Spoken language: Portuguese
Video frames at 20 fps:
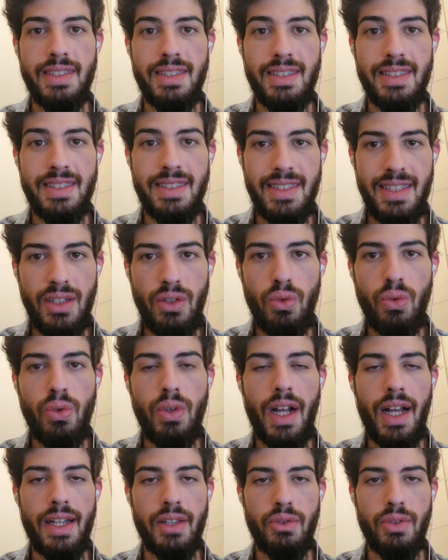e 5
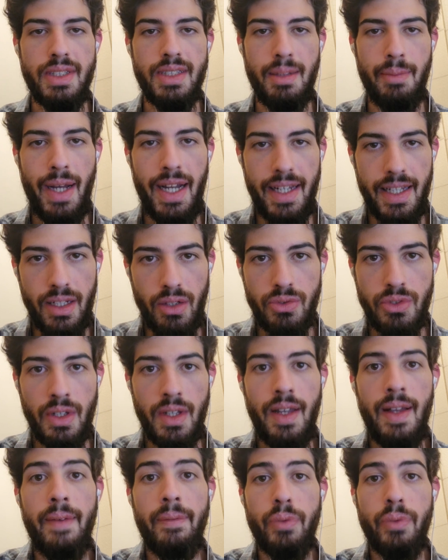cartões amarelos.